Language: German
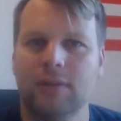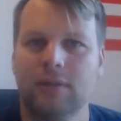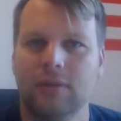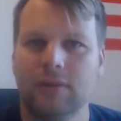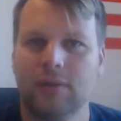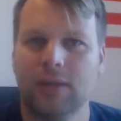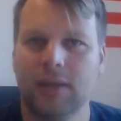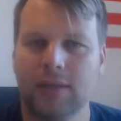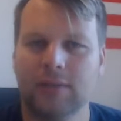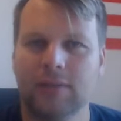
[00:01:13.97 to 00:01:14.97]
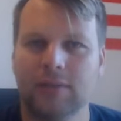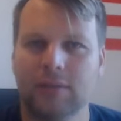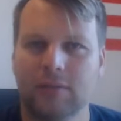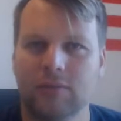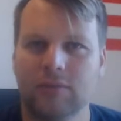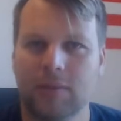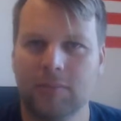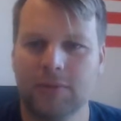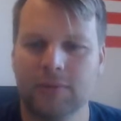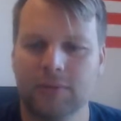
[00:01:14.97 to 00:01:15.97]
äh, Erkenntnisse dazu
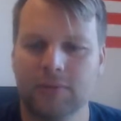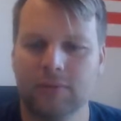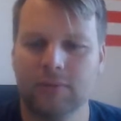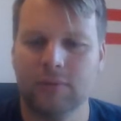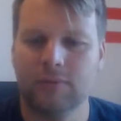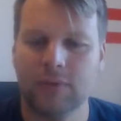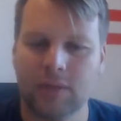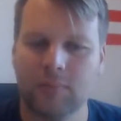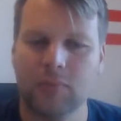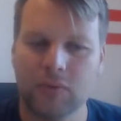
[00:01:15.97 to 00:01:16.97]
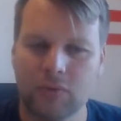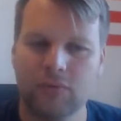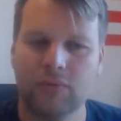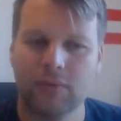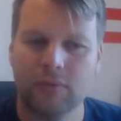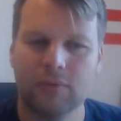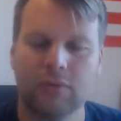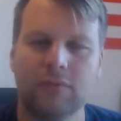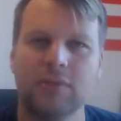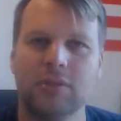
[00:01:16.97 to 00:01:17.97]
sammelt und, und das wirklich prüft
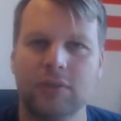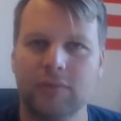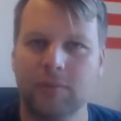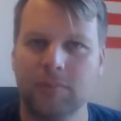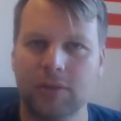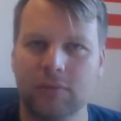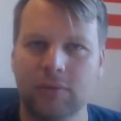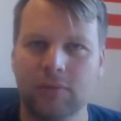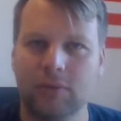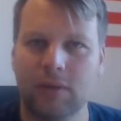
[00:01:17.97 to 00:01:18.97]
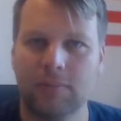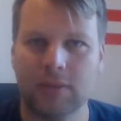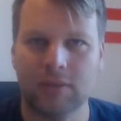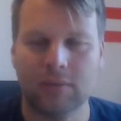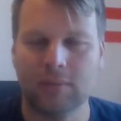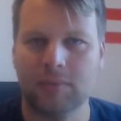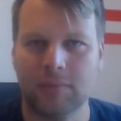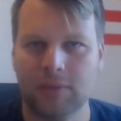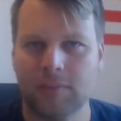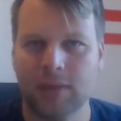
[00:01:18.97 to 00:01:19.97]
durch wissenschaftliche Methoden, arbeitet man
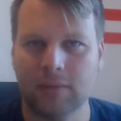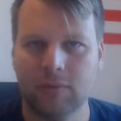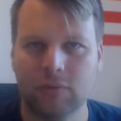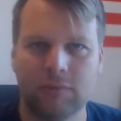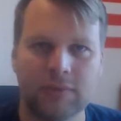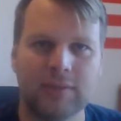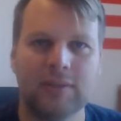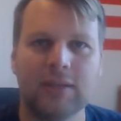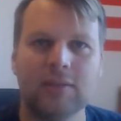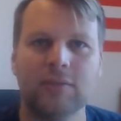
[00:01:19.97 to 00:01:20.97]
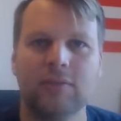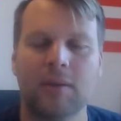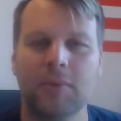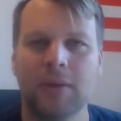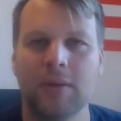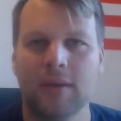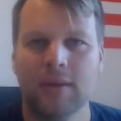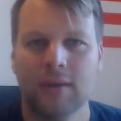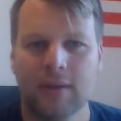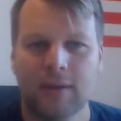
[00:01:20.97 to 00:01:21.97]
mit mehreren Universitäten zusammen,
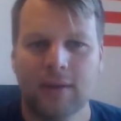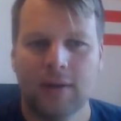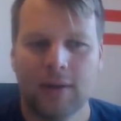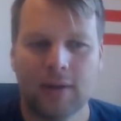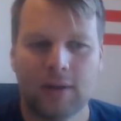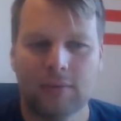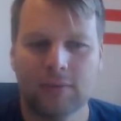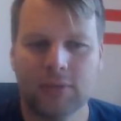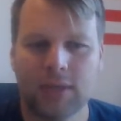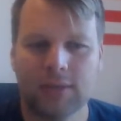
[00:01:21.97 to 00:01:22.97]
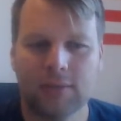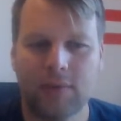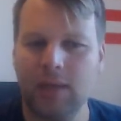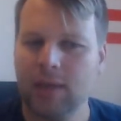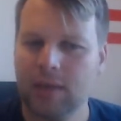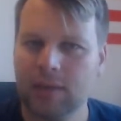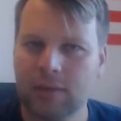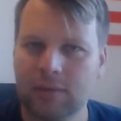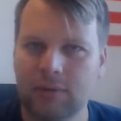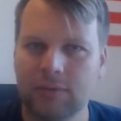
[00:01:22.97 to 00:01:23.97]
äh, wo sie einen
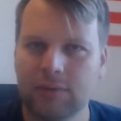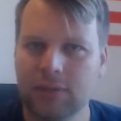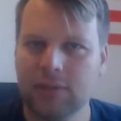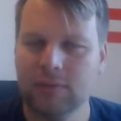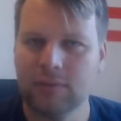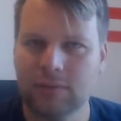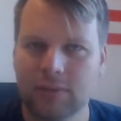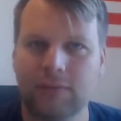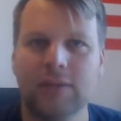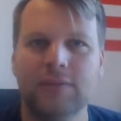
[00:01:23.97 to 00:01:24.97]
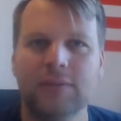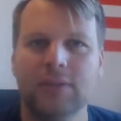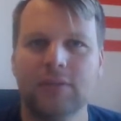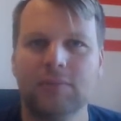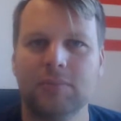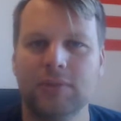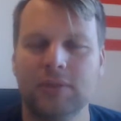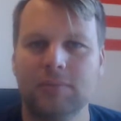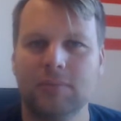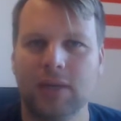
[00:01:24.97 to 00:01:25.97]
zweijährigen Qualifiz
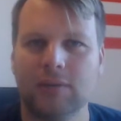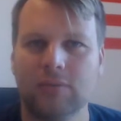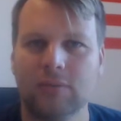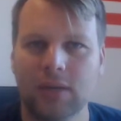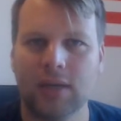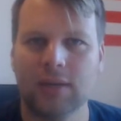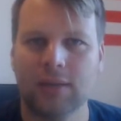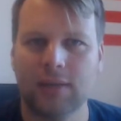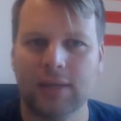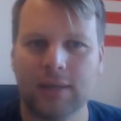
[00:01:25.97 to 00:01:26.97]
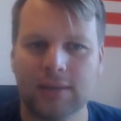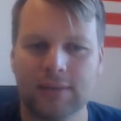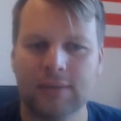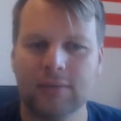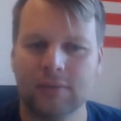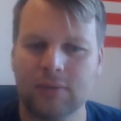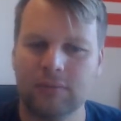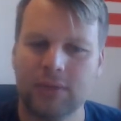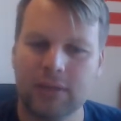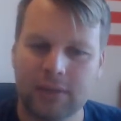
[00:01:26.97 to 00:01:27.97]
Qualifizierungsprozess bereits durchgegangen sind und da
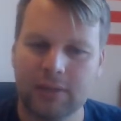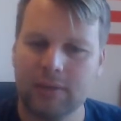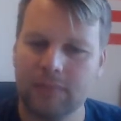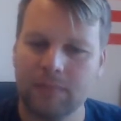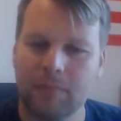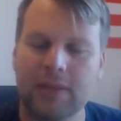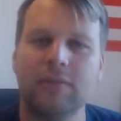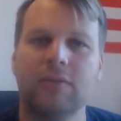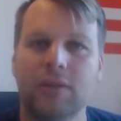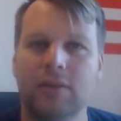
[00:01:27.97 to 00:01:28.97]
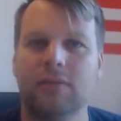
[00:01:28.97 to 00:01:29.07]
wirklich Messungen,